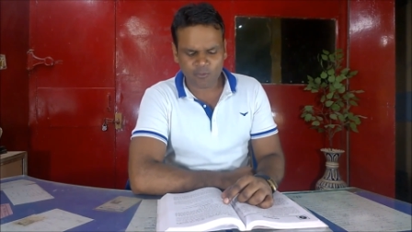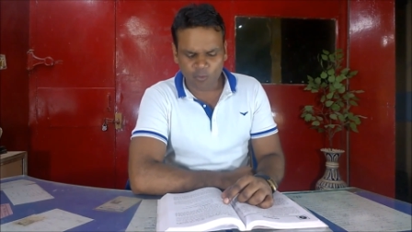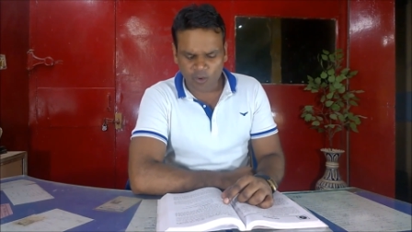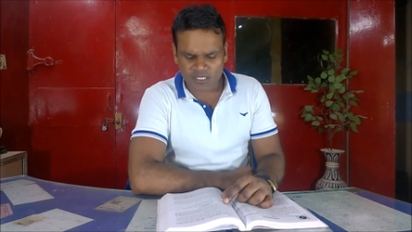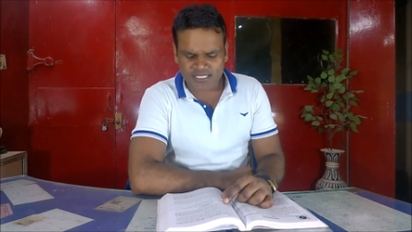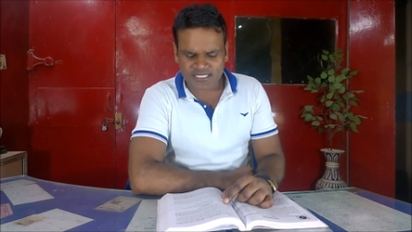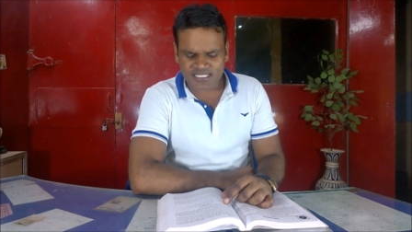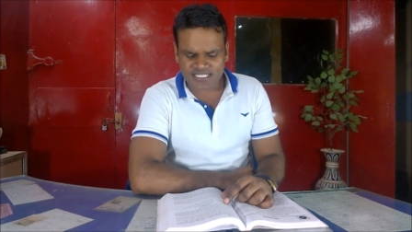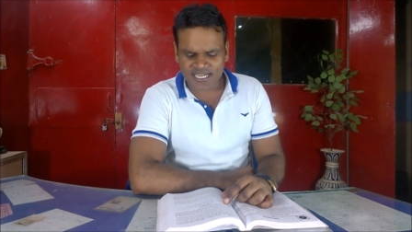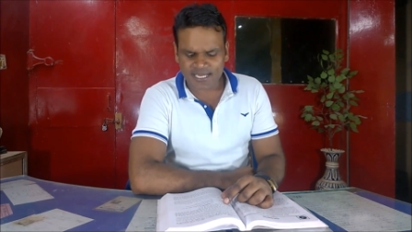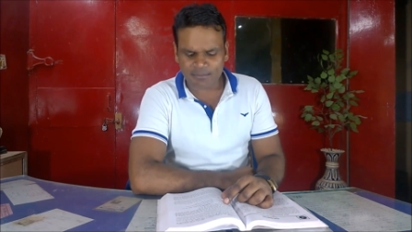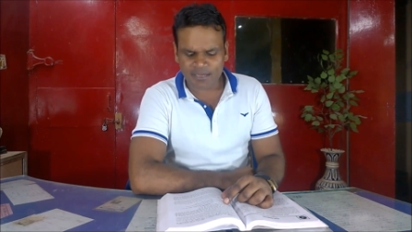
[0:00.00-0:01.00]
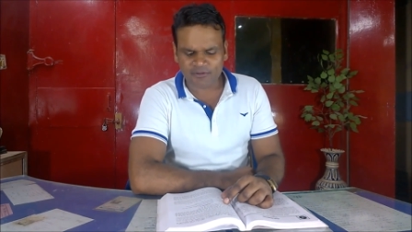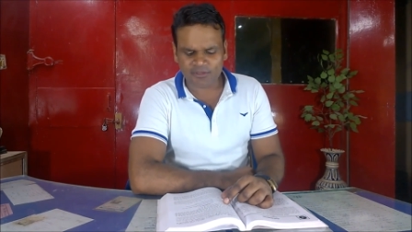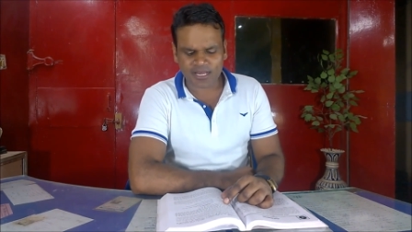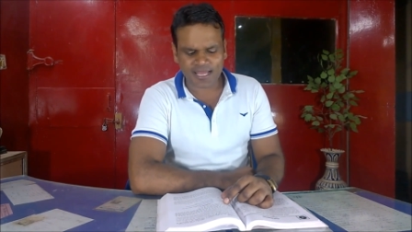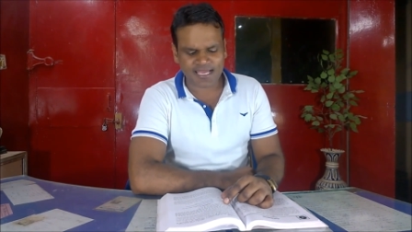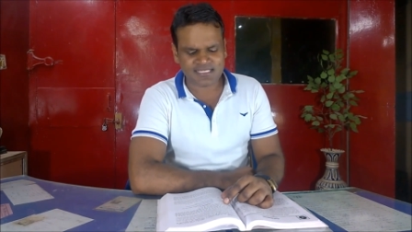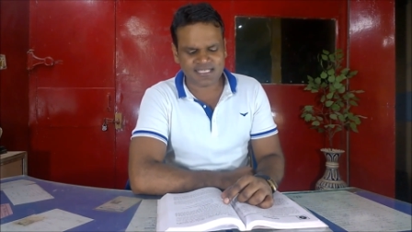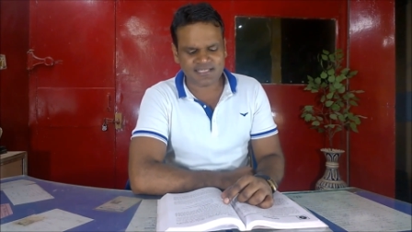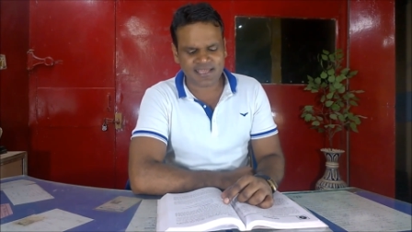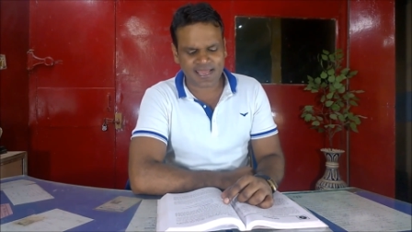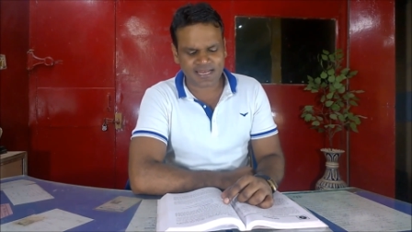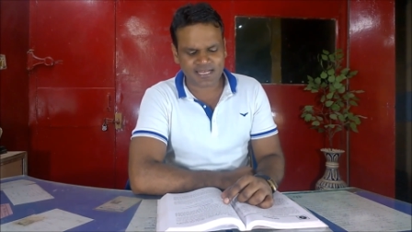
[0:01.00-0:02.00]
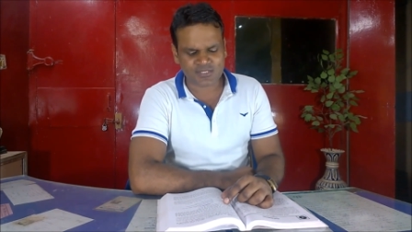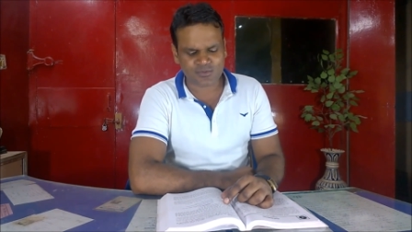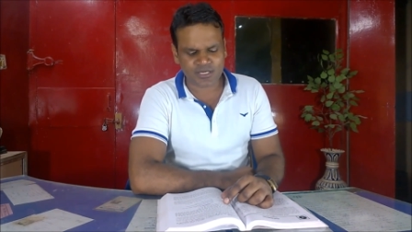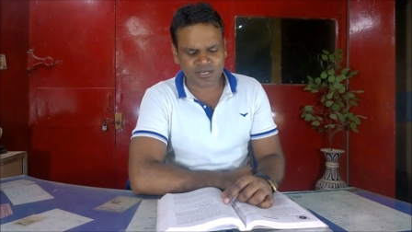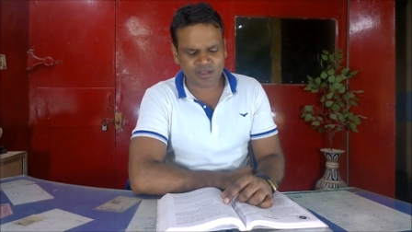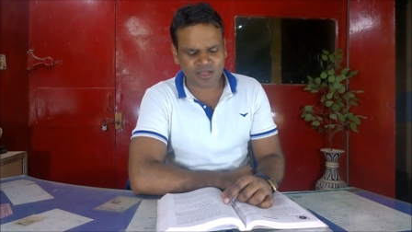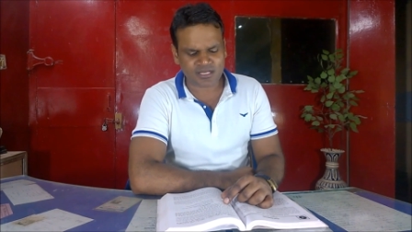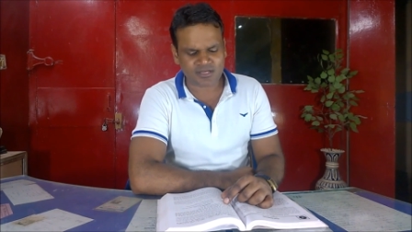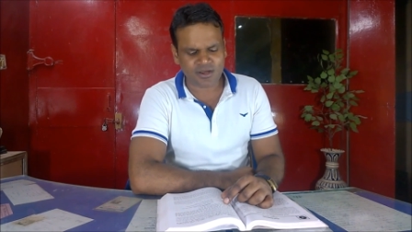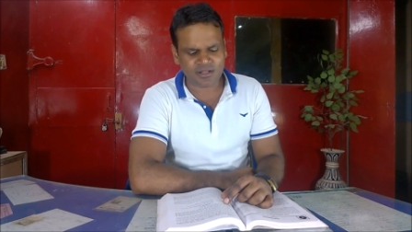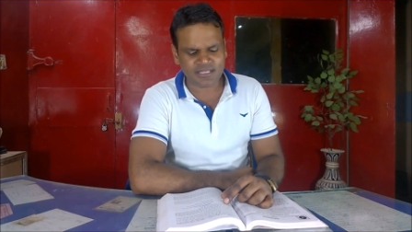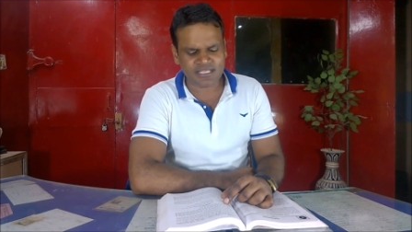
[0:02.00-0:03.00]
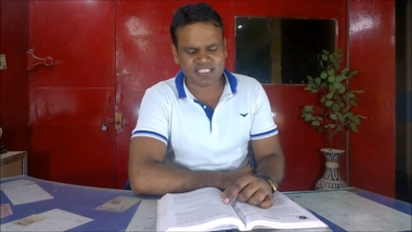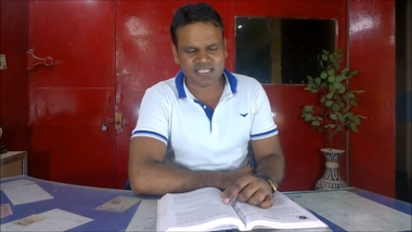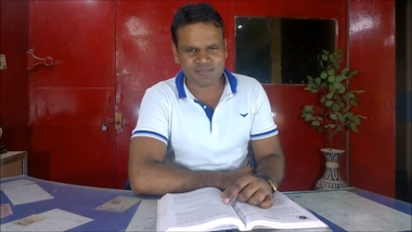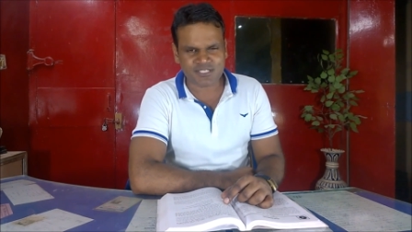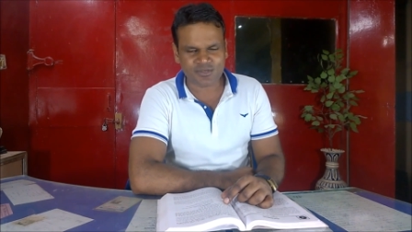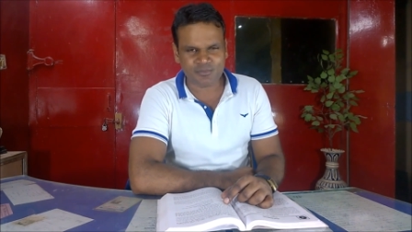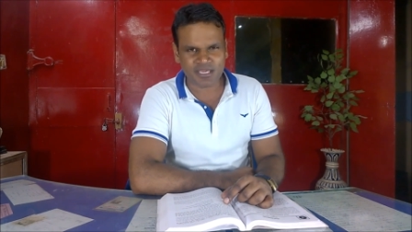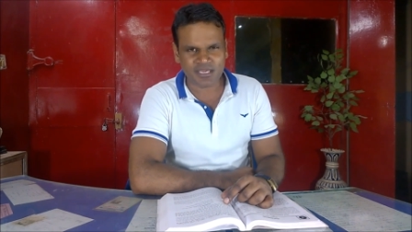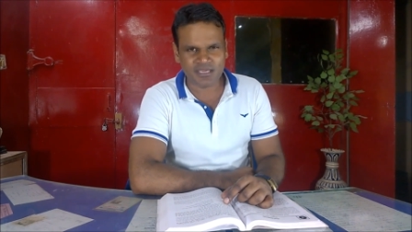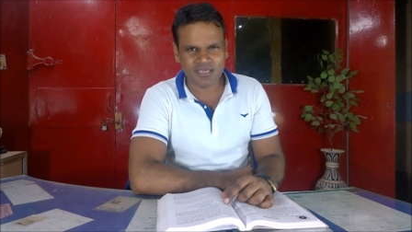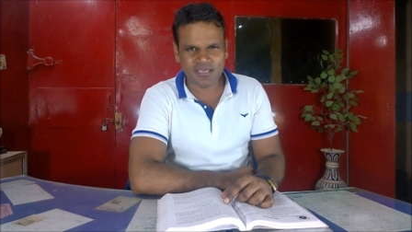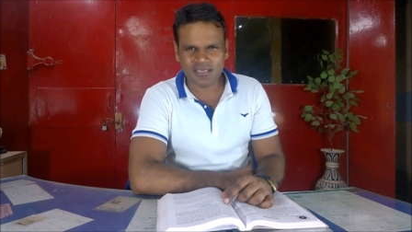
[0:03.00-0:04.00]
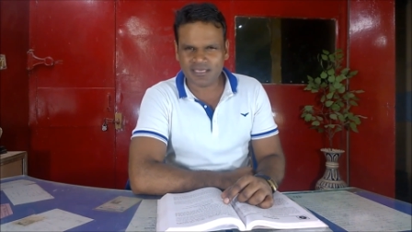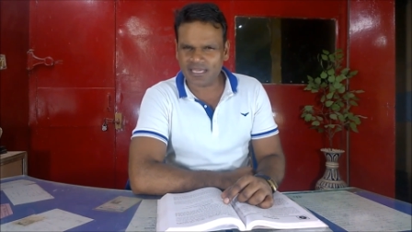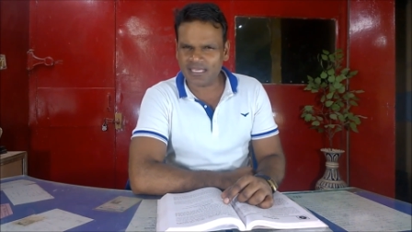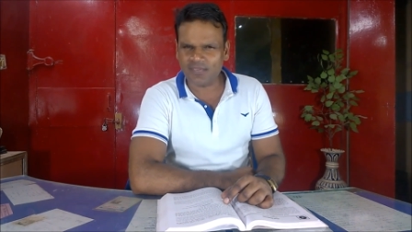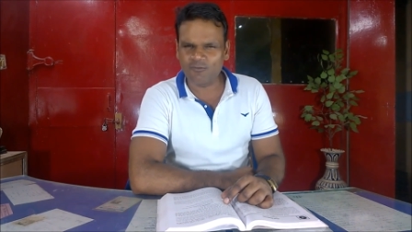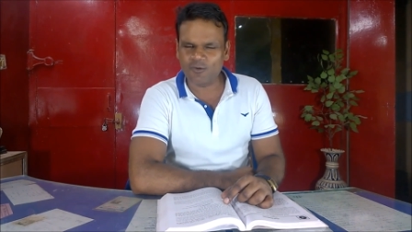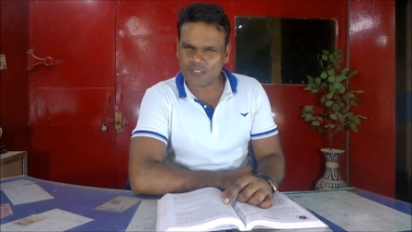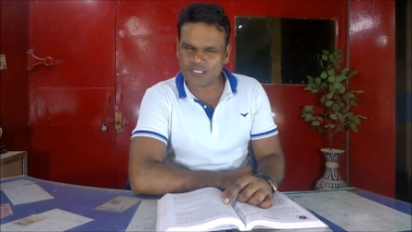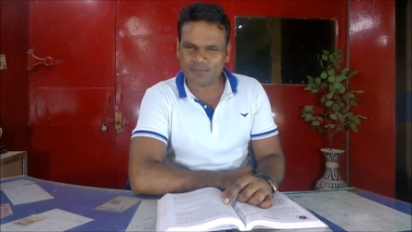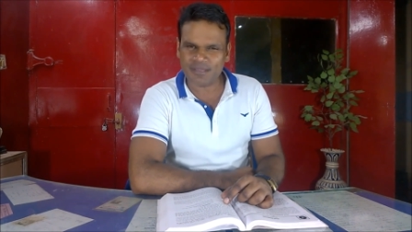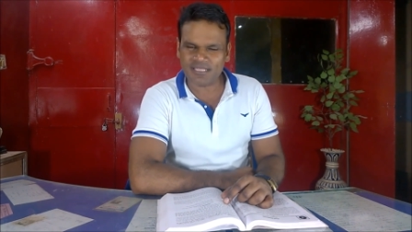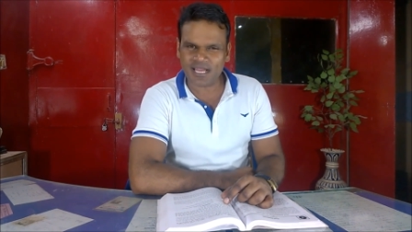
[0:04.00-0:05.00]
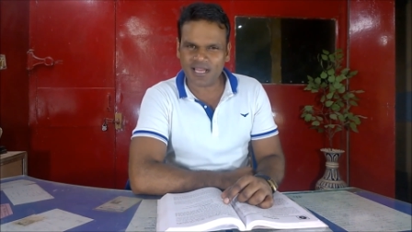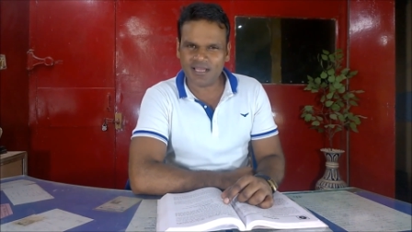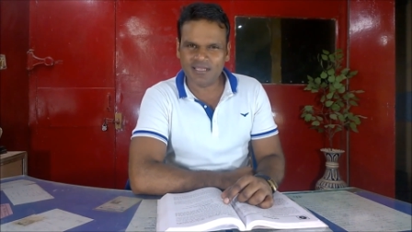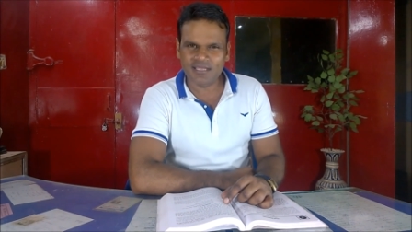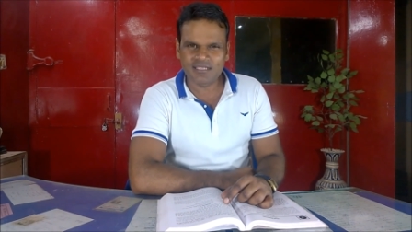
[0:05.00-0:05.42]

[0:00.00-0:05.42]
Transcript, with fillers: वॉज इट द टाइम आई रियलाइज दैट वर नॉट ऑल दिस सीम्स टू बी क्या ये वो समय था